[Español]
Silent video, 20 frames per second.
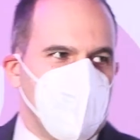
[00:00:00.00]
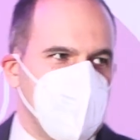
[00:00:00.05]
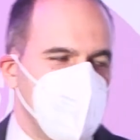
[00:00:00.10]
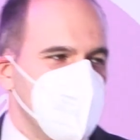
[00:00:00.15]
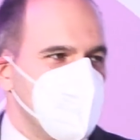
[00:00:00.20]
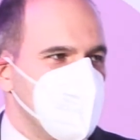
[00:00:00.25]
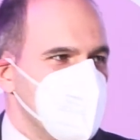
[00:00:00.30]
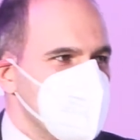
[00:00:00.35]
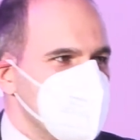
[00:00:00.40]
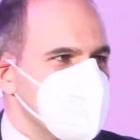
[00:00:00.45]

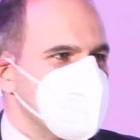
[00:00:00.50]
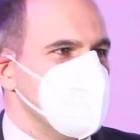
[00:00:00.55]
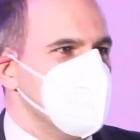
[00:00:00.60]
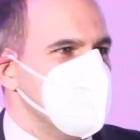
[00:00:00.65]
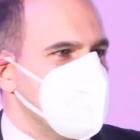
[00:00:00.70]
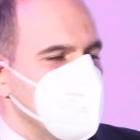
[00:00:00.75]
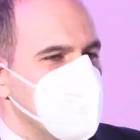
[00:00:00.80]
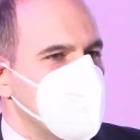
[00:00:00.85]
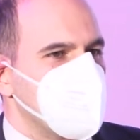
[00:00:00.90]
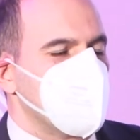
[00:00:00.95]
Bueno, pues
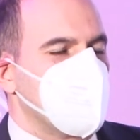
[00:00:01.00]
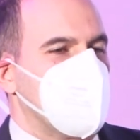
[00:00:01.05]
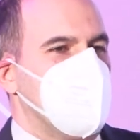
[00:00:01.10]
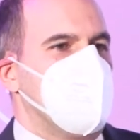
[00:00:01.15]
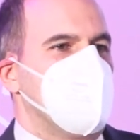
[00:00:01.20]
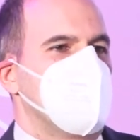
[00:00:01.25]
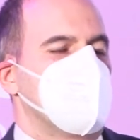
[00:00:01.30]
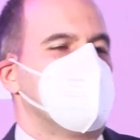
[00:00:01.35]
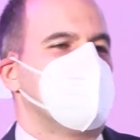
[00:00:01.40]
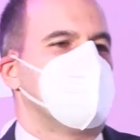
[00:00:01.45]
en primer
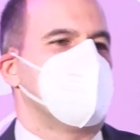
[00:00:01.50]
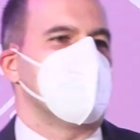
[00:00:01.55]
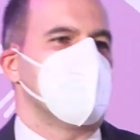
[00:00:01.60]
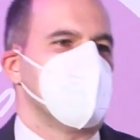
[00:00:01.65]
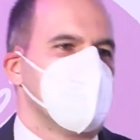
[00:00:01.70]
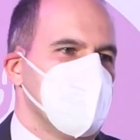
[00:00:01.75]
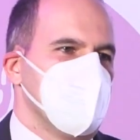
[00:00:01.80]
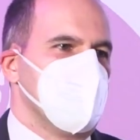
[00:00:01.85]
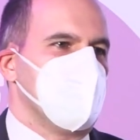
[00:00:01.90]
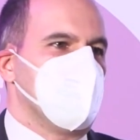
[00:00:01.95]
lugar,
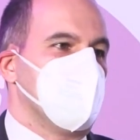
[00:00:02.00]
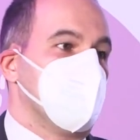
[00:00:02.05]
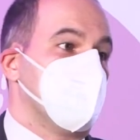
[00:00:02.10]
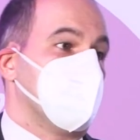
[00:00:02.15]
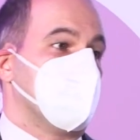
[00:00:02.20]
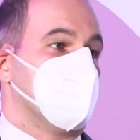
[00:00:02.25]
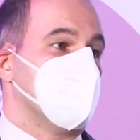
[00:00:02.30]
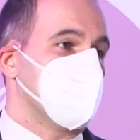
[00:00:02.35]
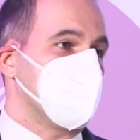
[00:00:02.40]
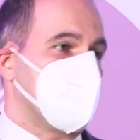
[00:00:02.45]
eh,
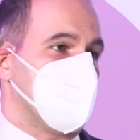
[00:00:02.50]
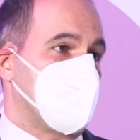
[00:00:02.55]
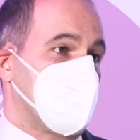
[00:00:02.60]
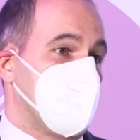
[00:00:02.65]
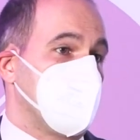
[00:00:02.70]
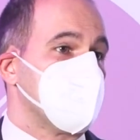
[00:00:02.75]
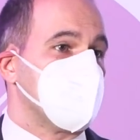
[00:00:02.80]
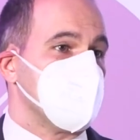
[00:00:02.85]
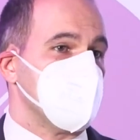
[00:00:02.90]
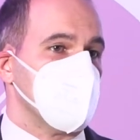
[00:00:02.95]

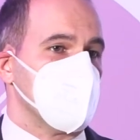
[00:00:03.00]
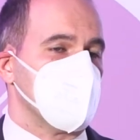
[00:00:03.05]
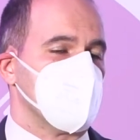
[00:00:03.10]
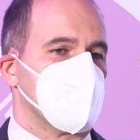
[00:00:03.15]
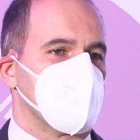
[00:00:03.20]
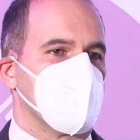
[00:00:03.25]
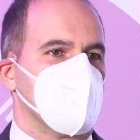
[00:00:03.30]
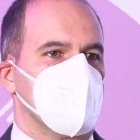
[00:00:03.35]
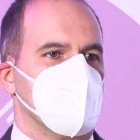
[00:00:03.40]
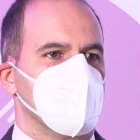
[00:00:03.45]

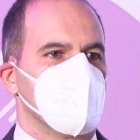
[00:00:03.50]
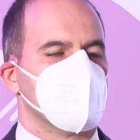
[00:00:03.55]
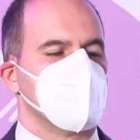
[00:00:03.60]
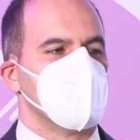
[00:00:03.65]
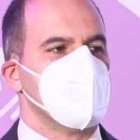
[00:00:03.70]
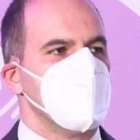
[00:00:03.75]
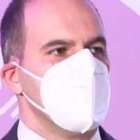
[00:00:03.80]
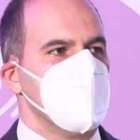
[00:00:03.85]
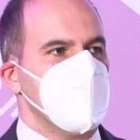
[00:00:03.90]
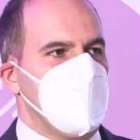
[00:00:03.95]

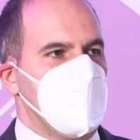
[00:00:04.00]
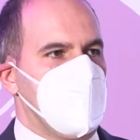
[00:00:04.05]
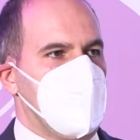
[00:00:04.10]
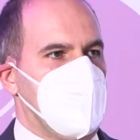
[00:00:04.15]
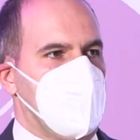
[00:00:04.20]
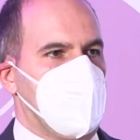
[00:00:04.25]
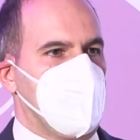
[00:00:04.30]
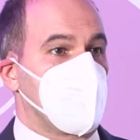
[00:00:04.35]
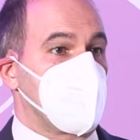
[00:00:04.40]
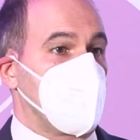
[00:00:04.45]
agradecimiento
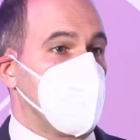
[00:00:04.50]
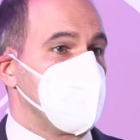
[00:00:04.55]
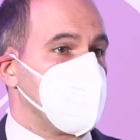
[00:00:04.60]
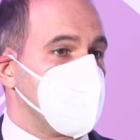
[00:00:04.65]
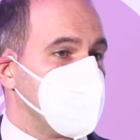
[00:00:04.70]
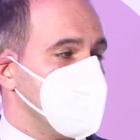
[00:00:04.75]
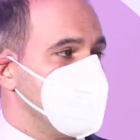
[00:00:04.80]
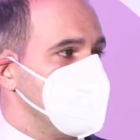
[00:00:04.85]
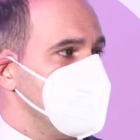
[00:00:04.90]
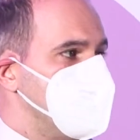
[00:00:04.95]
a la
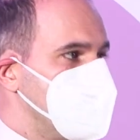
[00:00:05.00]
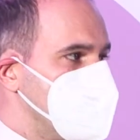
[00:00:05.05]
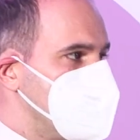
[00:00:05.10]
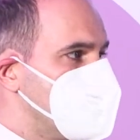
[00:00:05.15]
organización del